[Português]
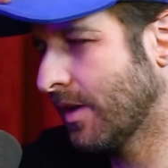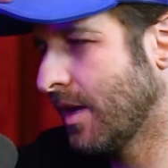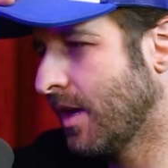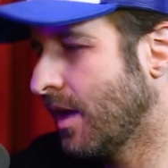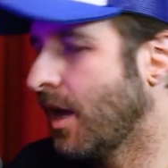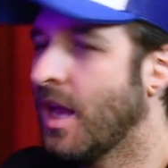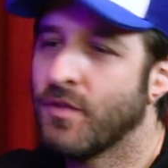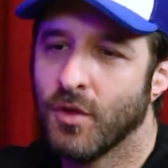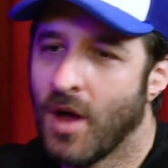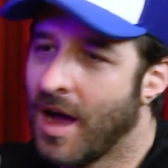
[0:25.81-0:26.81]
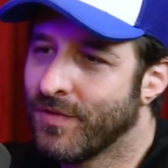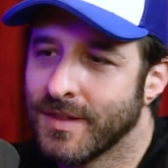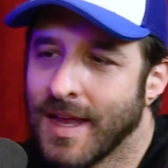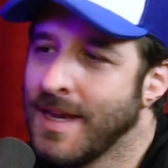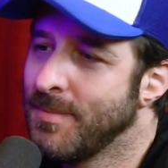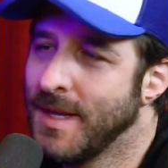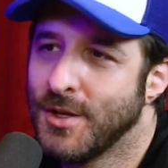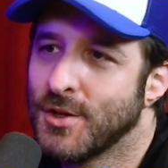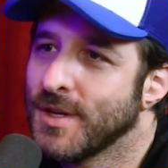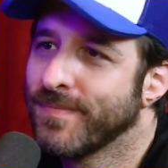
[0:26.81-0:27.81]
Sim, parceiraço. Ele falou, Rafa, tem
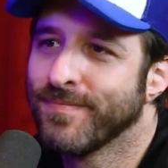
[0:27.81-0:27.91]
limite.